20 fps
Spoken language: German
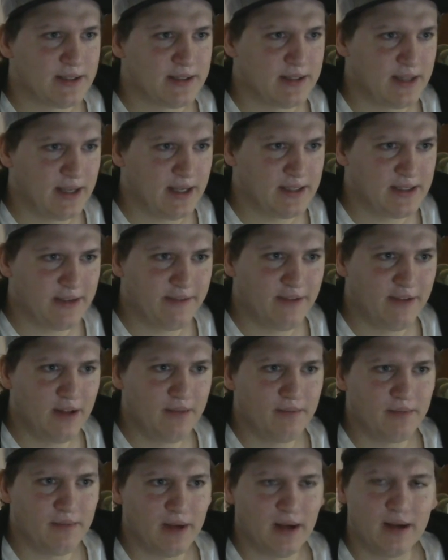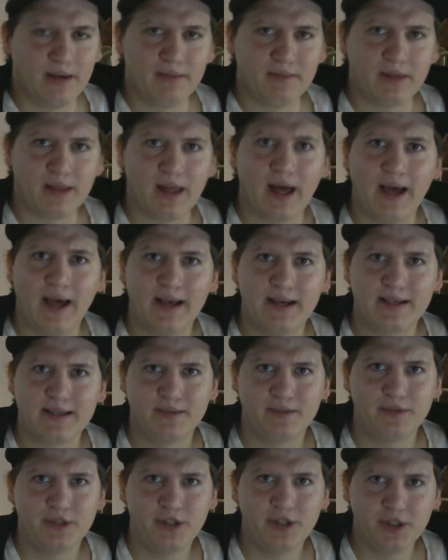sehr, sehr viel äh, mit drei
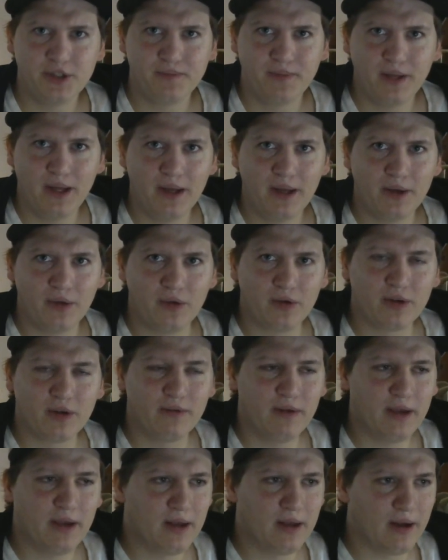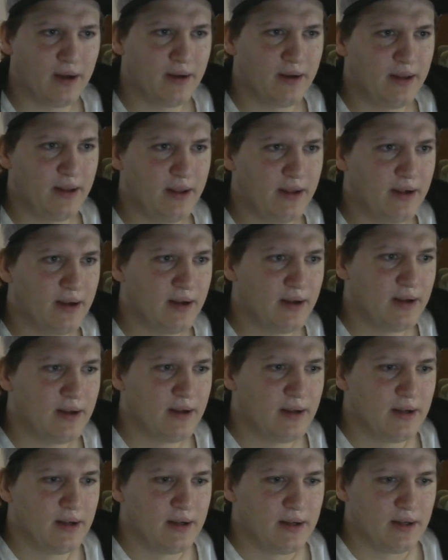SMG spielen und Quickie dann die,